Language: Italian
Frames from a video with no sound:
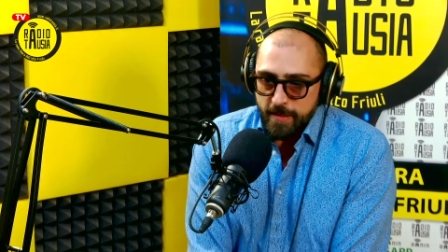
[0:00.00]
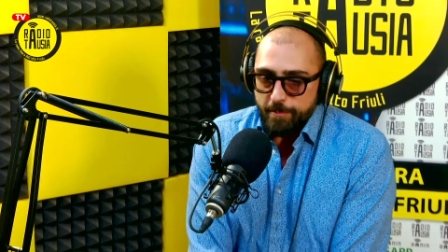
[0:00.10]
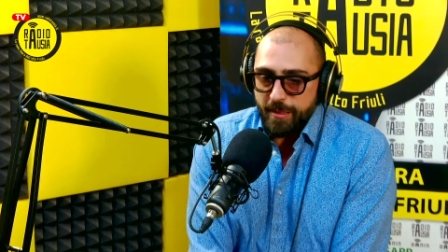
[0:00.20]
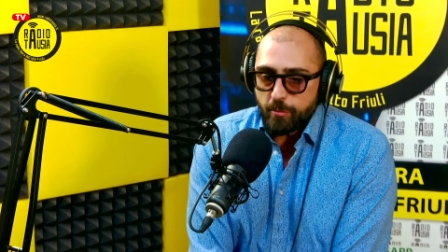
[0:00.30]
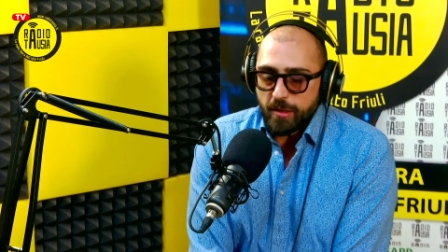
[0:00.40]

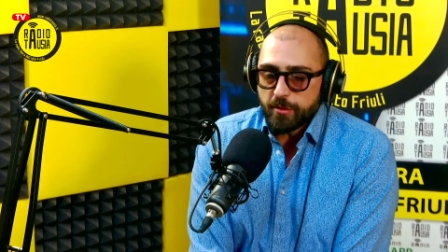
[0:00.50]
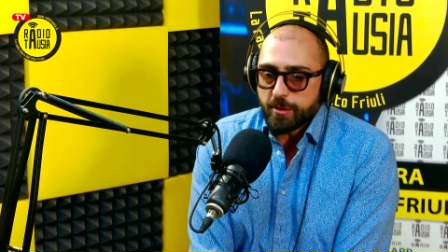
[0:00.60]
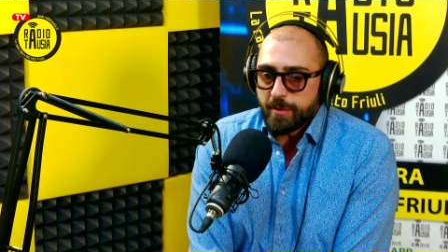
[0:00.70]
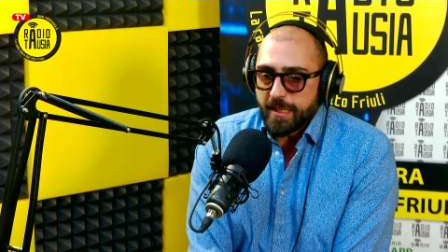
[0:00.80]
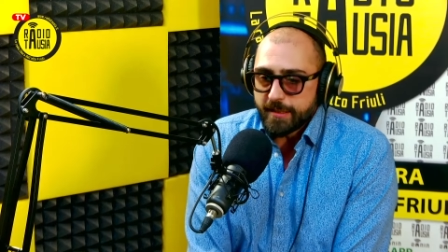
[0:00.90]
Per quanto
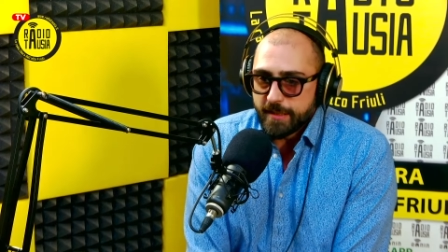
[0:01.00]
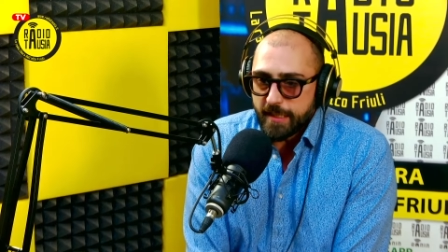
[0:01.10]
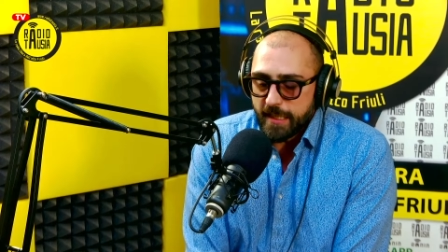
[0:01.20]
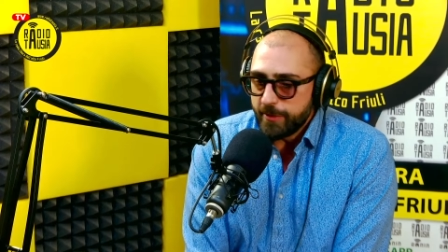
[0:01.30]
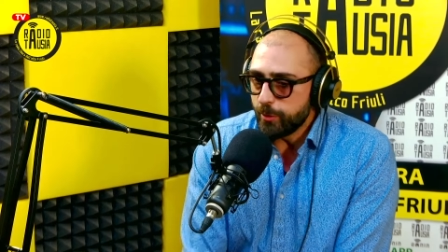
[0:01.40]

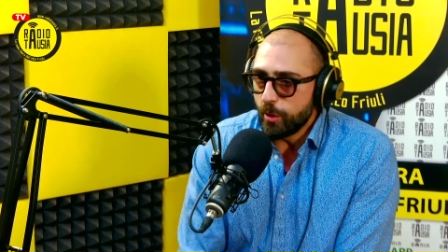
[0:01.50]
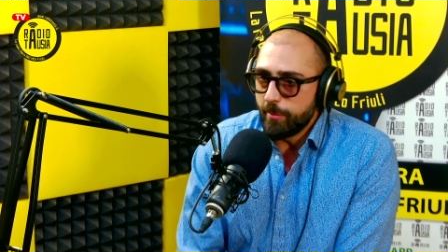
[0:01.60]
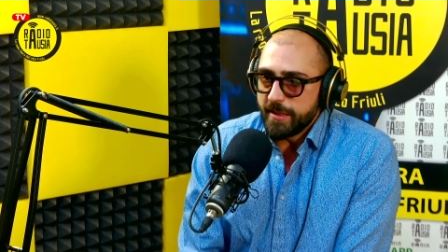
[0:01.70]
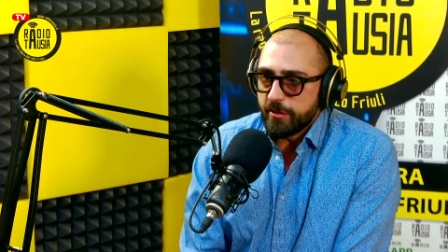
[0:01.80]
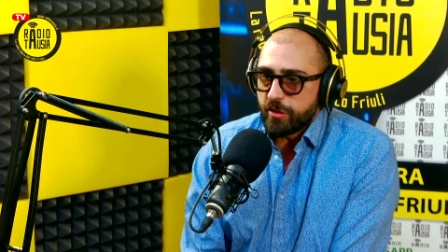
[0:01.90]
riguarda gli
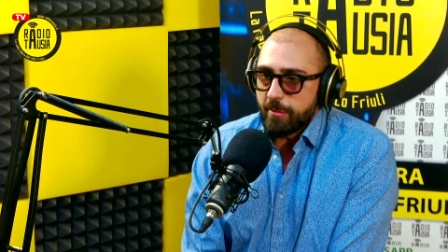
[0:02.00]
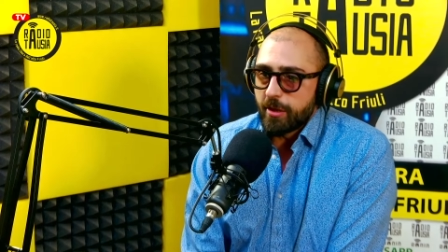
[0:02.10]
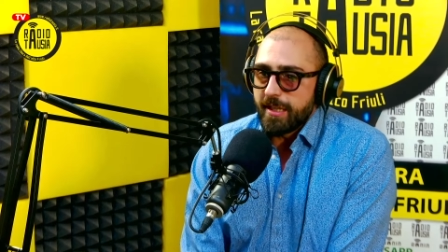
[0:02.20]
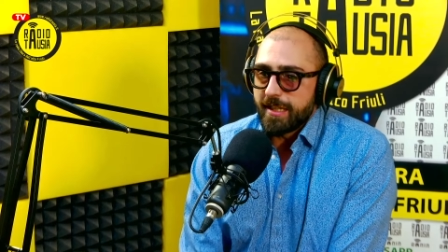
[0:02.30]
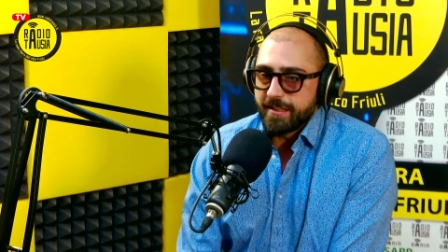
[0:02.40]
uomini, diciamo
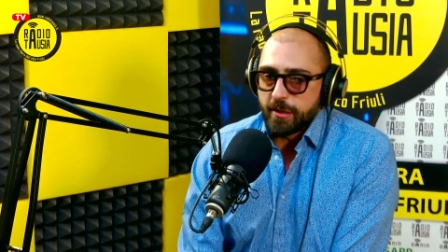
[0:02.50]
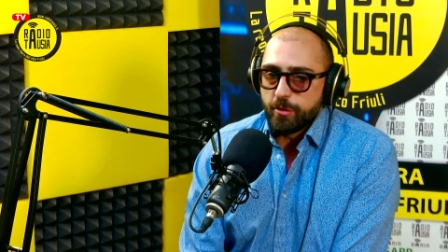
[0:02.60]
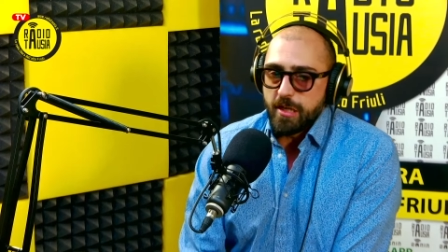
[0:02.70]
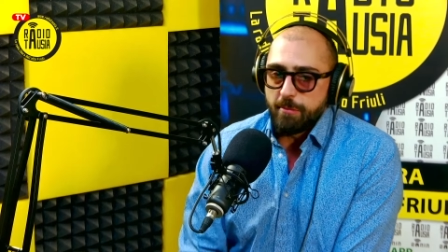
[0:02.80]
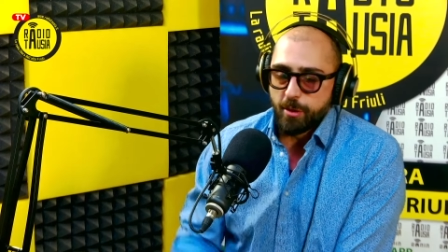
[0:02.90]
che le
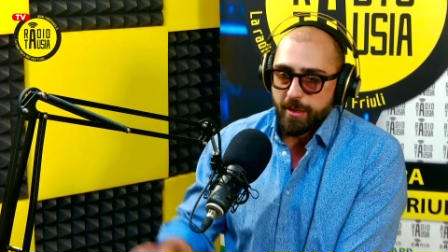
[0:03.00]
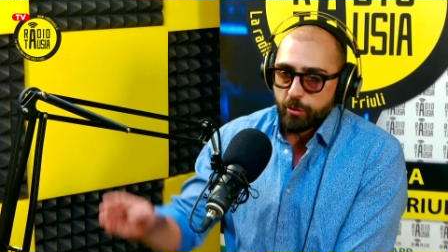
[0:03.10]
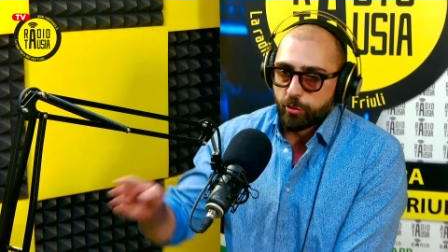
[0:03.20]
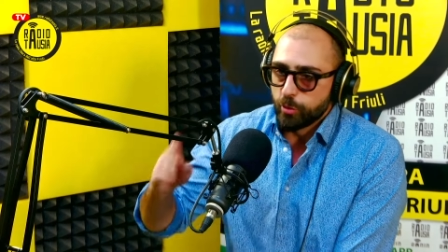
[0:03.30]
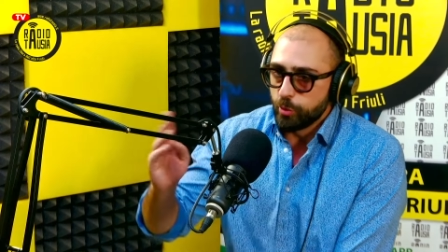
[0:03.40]
categorie più o
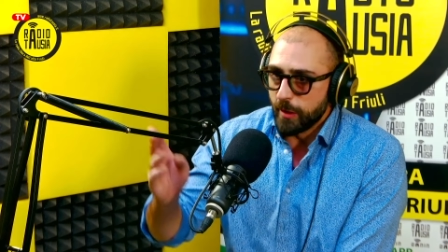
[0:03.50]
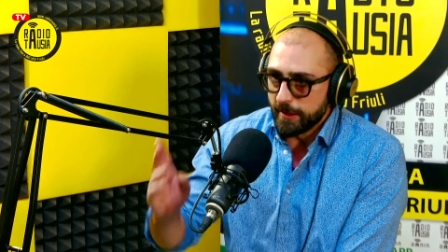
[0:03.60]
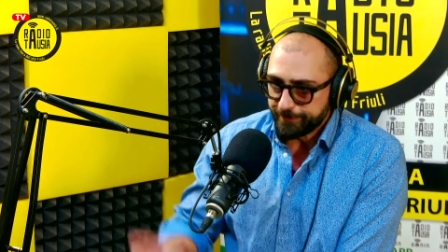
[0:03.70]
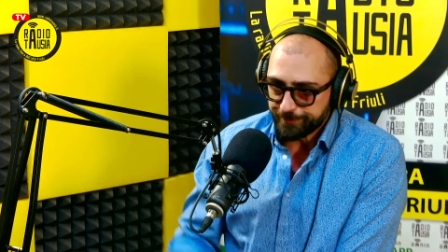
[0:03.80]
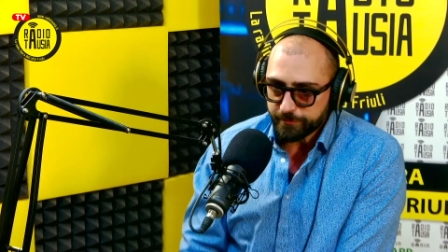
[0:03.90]
meno sono due.
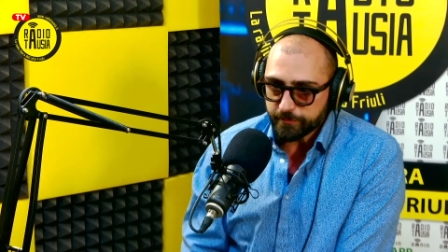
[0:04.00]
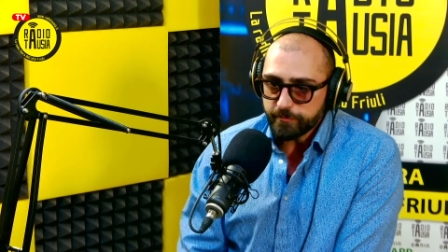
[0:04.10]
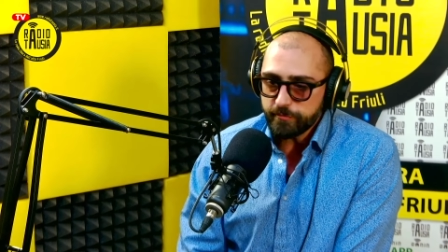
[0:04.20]
Mm.